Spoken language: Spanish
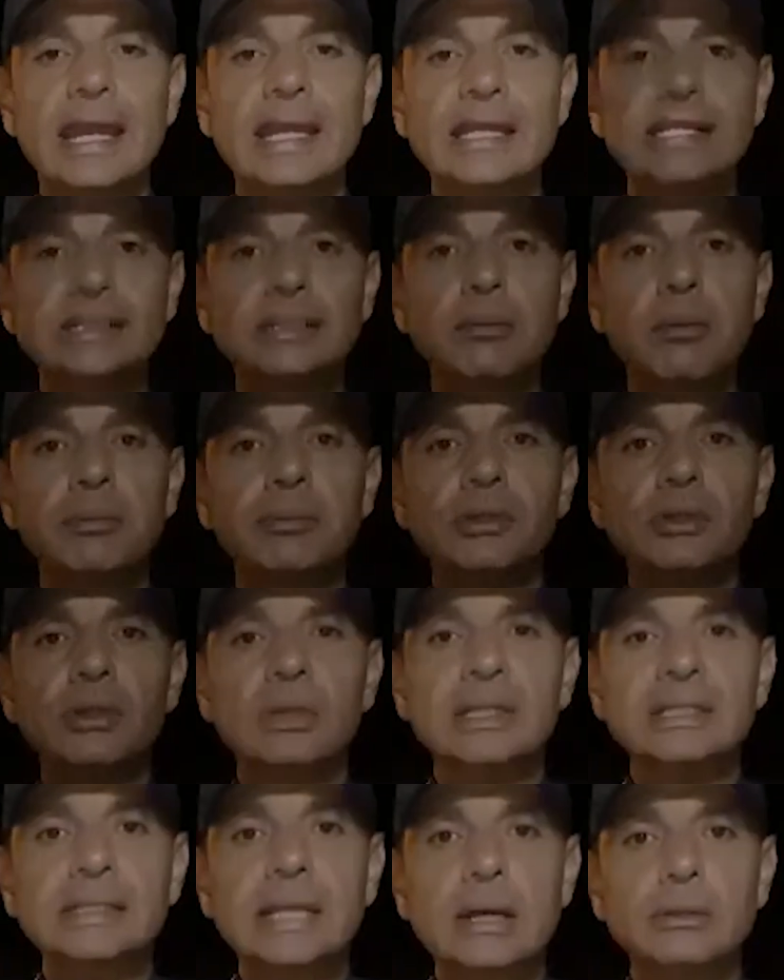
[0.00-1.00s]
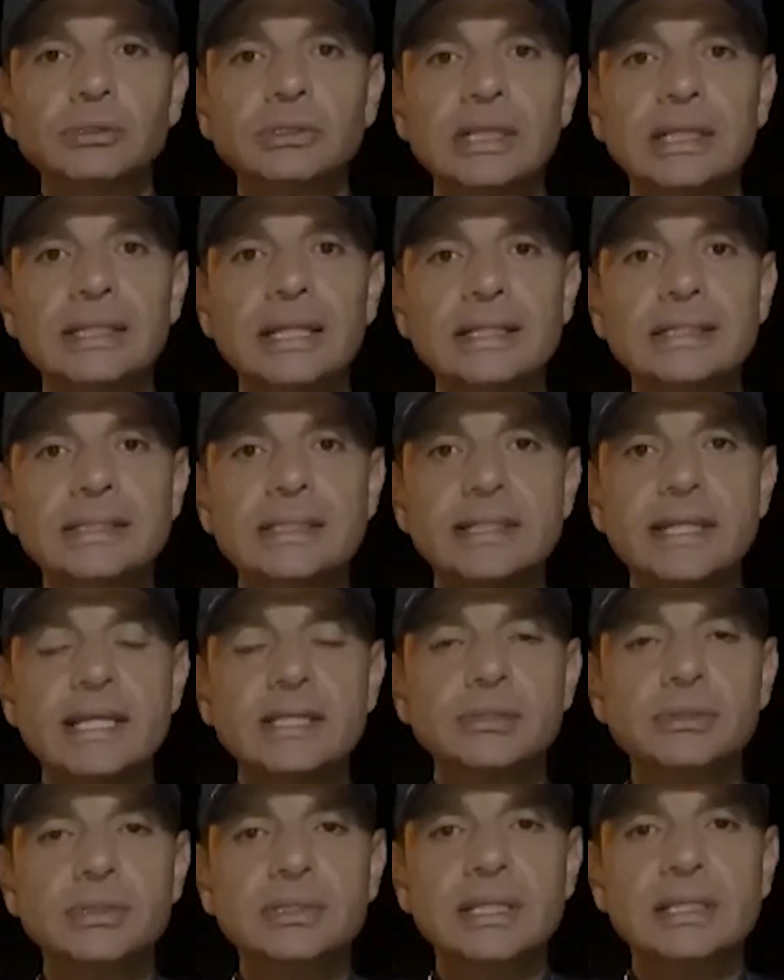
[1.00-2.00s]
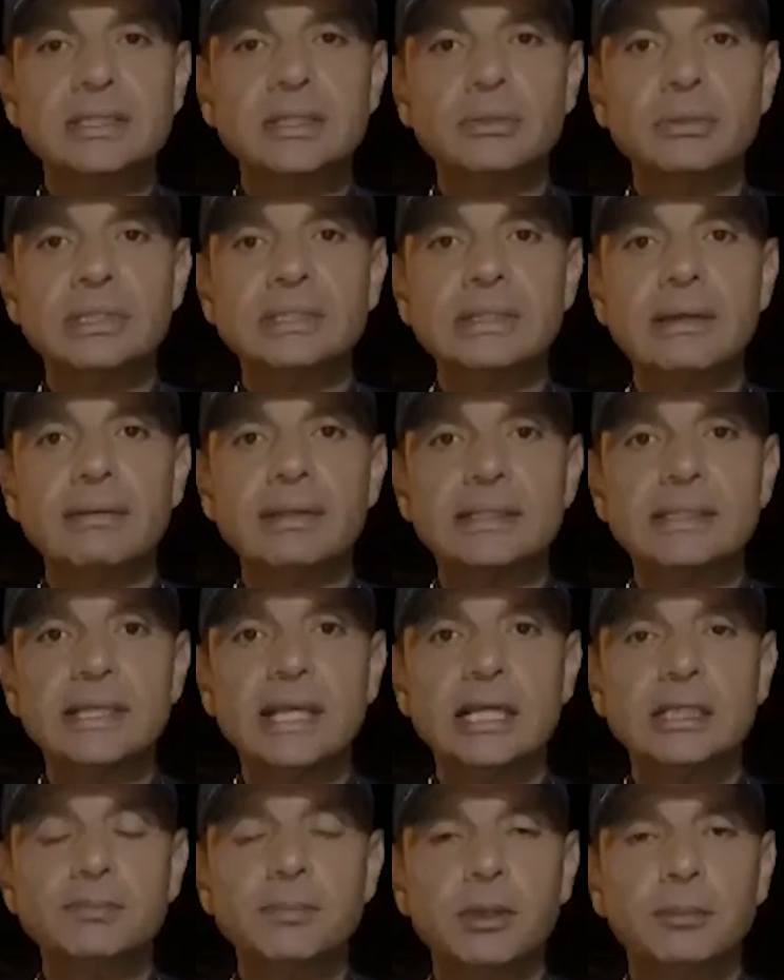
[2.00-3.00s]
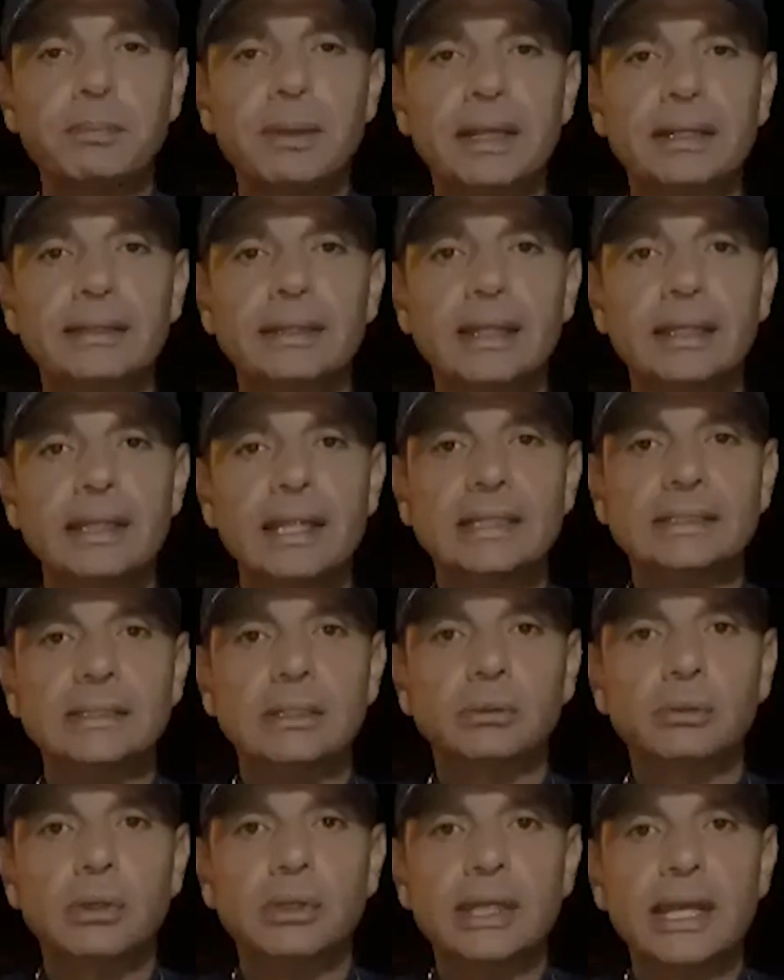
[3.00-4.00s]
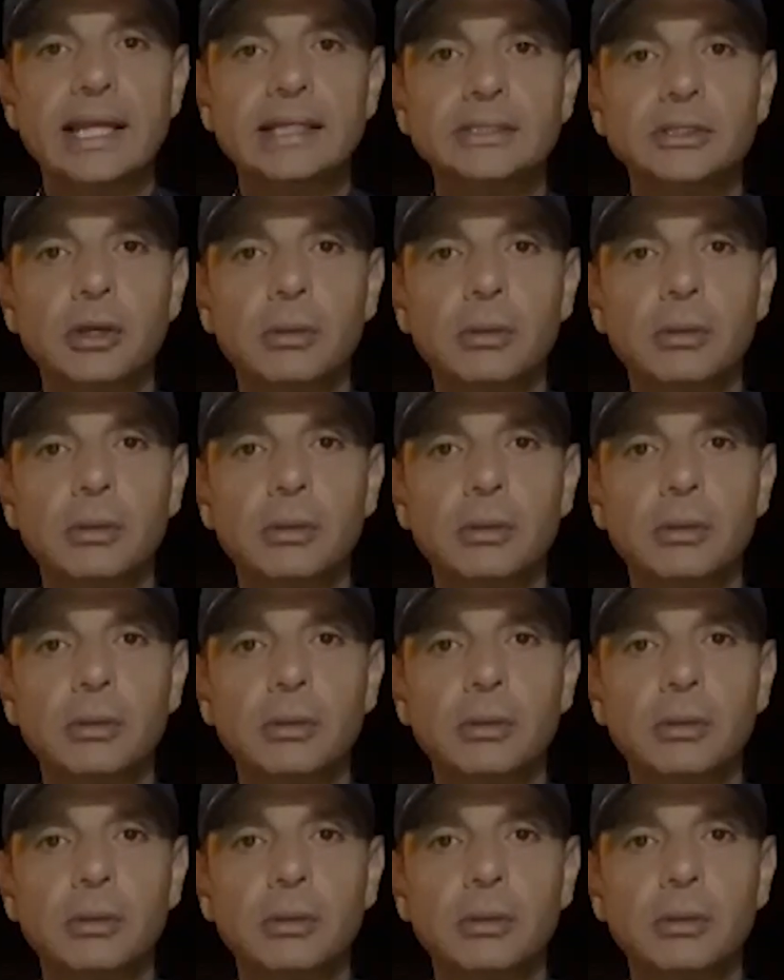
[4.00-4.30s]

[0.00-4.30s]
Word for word: En este momento las causas del siniestro están siendo establecidas por parte de las autoridades